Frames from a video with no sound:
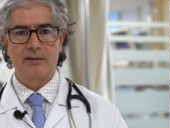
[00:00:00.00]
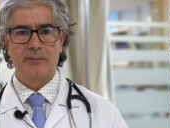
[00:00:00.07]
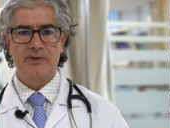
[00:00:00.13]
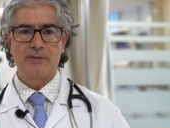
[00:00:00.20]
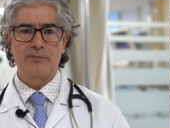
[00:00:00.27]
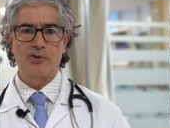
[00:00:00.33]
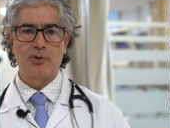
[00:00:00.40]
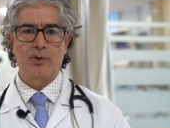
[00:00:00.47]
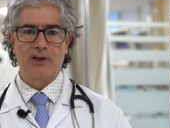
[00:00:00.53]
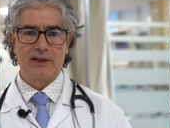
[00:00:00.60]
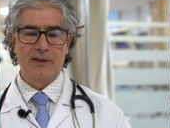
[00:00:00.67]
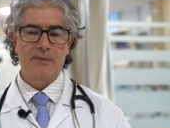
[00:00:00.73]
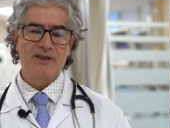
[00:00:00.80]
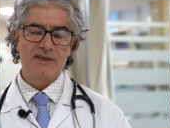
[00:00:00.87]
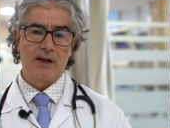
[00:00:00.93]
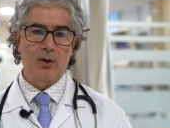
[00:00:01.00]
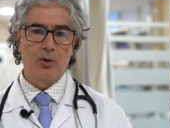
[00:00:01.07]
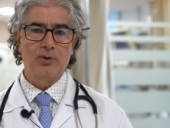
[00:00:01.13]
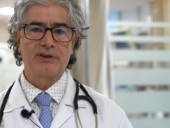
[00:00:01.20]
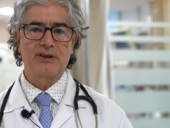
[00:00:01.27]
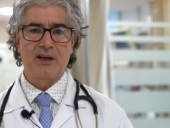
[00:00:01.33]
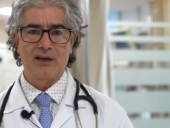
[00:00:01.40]
bizim söylediğimiz
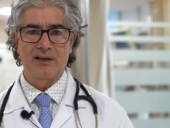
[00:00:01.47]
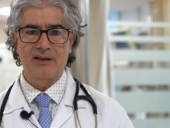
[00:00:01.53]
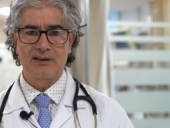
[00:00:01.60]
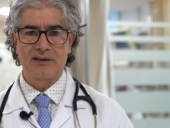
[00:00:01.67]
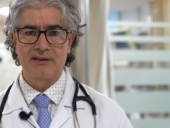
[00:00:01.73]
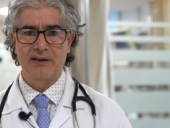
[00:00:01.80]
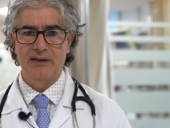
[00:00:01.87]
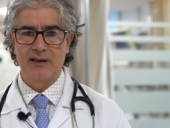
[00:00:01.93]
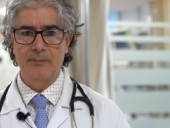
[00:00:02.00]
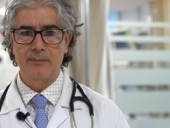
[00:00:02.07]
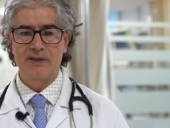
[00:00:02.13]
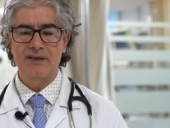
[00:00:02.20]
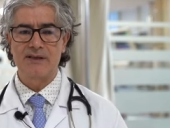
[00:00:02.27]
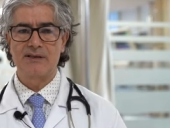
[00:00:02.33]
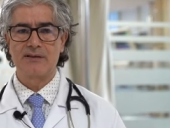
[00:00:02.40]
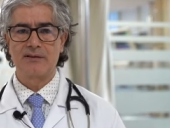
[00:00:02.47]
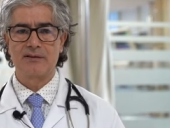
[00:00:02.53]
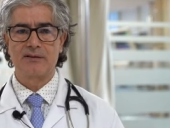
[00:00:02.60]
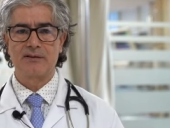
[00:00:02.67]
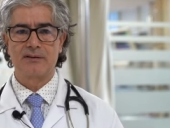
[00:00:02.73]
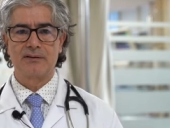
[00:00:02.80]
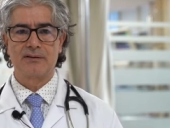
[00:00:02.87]
aort darlığı dediğimiz e,
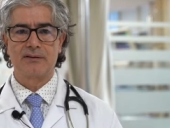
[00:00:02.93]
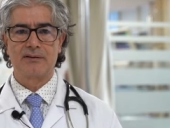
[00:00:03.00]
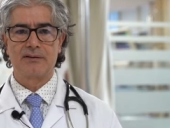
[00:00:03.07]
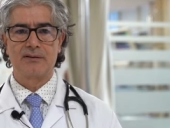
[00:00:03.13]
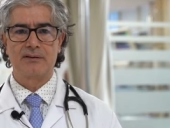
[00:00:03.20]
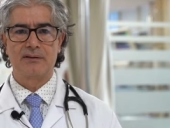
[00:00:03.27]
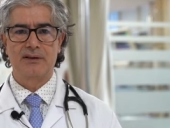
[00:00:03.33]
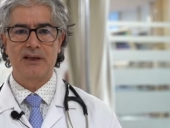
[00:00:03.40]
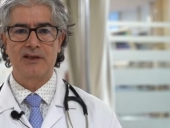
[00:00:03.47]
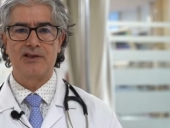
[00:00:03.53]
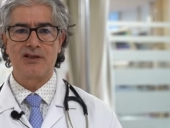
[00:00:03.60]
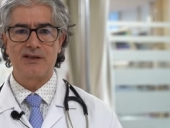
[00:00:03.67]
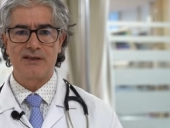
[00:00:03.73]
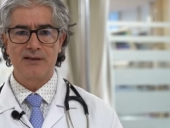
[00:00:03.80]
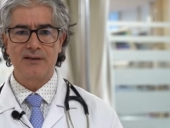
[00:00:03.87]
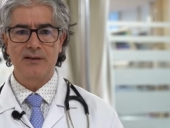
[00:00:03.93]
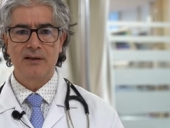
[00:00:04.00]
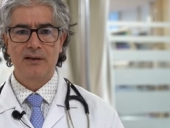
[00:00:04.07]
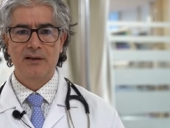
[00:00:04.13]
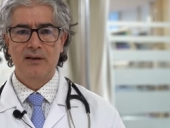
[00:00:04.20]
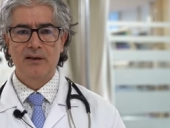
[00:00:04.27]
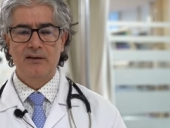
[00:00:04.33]
teşhisi
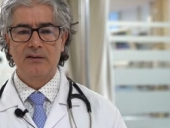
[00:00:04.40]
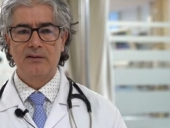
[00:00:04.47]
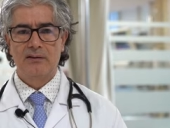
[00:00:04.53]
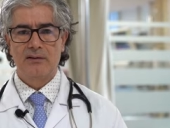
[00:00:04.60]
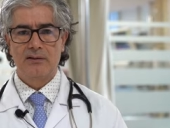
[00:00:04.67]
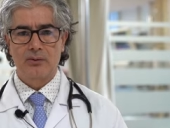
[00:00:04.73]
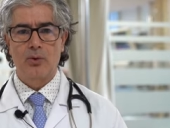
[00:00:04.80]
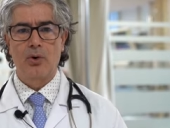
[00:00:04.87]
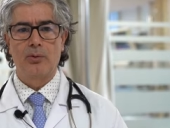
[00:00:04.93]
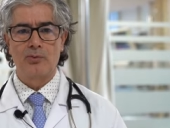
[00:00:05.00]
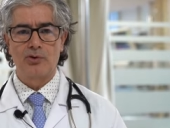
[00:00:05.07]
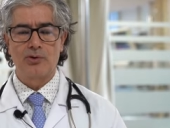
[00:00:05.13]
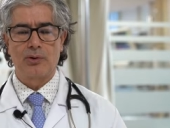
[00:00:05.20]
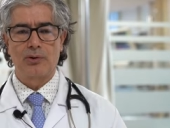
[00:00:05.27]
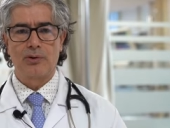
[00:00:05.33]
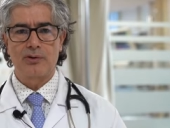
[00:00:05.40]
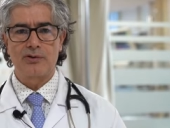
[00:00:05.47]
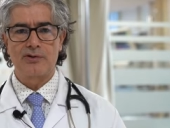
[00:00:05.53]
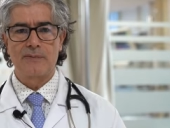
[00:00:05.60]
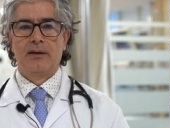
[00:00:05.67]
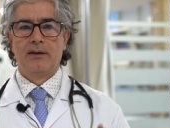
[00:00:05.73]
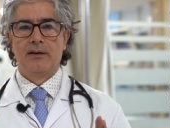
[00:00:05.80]
e, koymuş
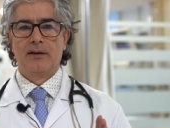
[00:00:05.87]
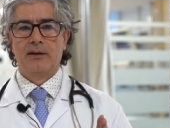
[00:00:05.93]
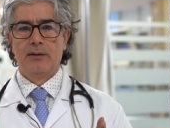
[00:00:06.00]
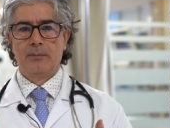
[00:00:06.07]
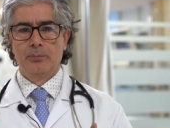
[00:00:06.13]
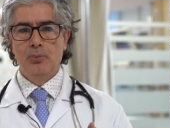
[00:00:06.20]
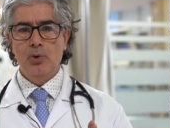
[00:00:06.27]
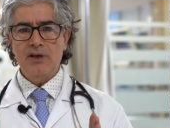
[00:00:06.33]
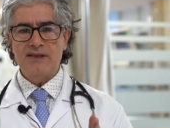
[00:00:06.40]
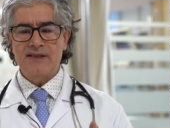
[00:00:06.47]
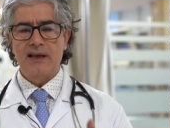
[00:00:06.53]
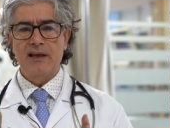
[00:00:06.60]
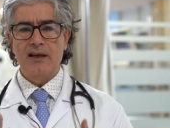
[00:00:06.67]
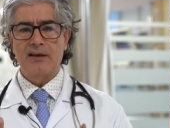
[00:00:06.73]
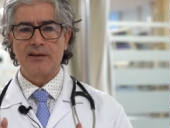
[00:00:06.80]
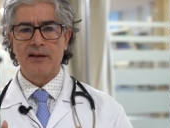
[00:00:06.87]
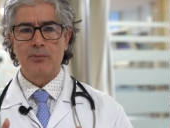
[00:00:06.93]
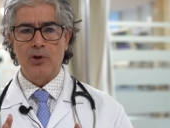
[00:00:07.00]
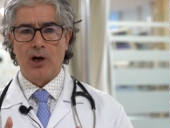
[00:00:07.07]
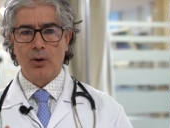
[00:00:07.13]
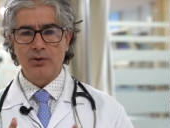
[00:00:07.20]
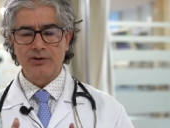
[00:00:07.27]
oluyoruz. Bu hastalarda,
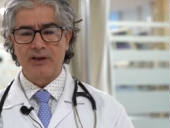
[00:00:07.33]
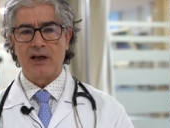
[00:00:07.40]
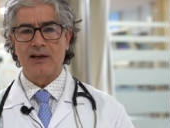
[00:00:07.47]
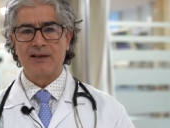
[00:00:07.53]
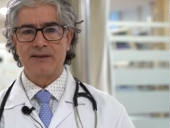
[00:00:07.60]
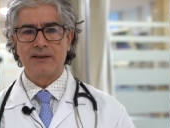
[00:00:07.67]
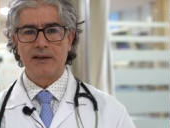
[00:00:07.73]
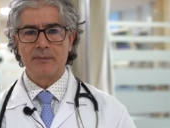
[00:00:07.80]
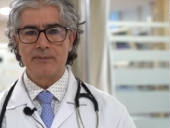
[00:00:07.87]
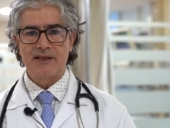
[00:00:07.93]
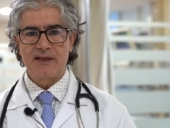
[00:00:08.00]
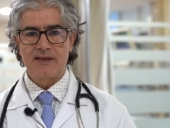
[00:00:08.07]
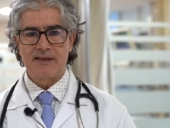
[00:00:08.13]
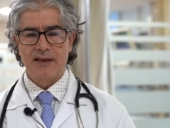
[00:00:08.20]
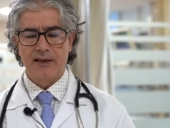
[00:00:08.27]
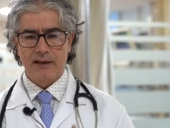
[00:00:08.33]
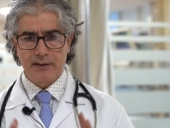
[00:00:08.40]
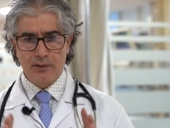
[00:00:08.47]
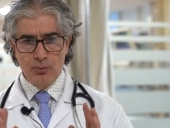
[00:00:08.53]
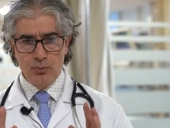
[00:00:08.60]
bu aort darlığı dediğimiz hastalarda